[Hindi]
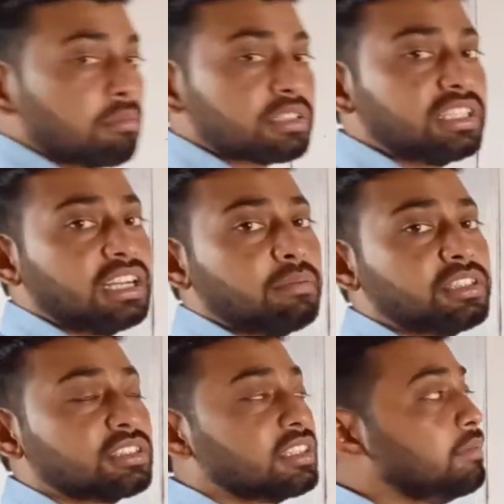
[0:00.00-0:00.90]
प्रेजेंट
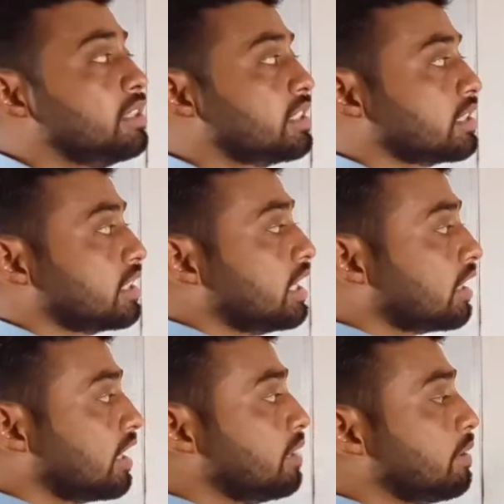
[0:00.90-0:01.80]
में जितने भी स्ट्रक्चर है
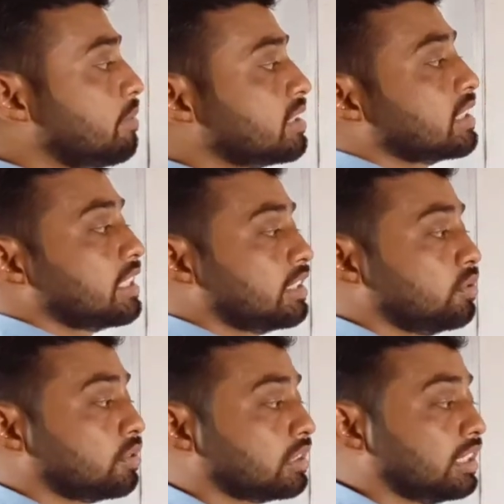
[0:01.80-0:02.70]
कहीं पर भी इसका साथ
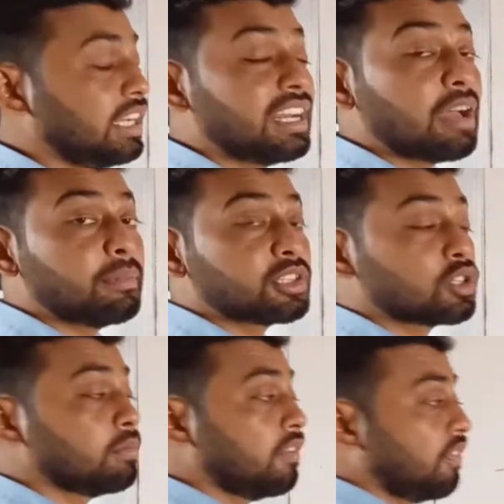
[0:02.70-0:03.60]
यूज़ करते हैं इट
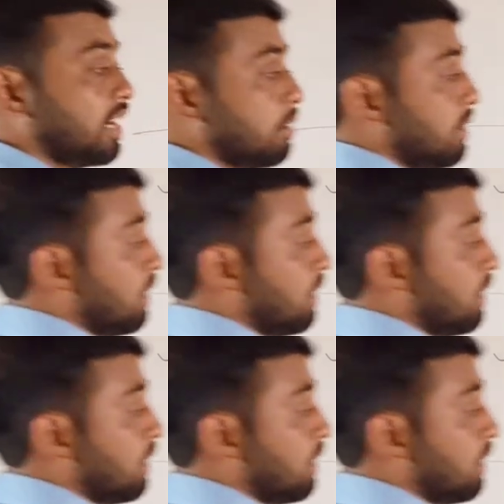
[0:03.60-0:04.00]
हैपन्स टू माई फ्रेंड